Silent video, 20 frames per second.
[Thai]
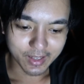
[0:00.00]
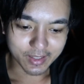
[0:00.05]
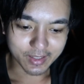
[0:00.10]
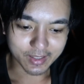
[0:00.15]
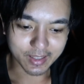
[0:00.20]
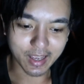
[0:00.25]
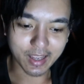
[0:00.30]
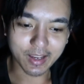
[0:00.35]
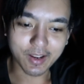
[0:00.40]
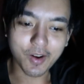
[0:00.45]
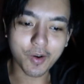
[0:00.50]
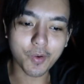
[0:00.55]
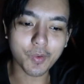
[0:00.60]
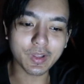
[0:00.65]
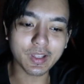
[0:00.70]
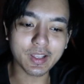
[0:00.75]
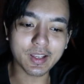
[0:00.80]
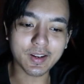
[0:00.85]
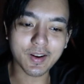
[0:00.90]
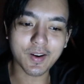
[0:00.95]
ยังไงก็วั
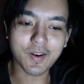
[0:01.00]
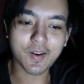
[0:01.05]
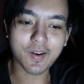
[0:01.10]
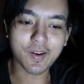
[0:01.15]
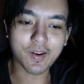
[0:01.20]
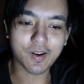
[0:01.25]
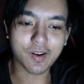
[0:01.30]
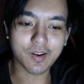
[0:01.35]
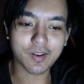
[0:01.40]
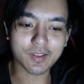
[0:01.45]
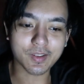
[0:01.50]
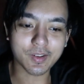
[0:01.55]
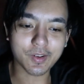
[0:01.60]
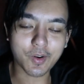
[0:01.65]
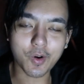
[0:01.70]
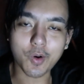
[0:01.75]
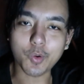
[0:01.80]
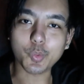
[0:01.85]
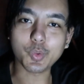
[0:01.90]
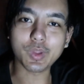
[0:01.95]
นนี้ก็
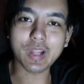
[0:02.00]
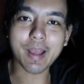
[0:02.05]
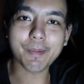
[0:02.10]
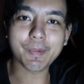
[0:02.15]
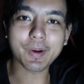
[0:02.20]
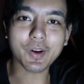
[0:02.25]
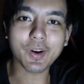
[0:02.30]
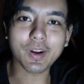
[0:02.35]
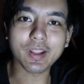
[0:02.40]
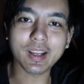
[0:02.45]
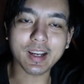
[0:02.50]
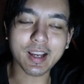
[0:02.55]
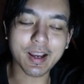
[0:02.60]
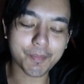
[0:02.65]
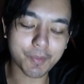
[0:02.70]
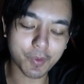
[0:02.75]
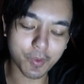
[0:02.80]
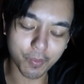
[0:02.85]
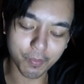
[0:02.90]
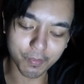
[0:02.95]
ขอคุณไนท์ไปก่อนนะครั
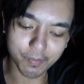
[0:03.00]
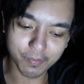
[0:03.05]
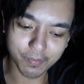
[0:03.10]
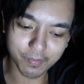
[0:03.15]
บผม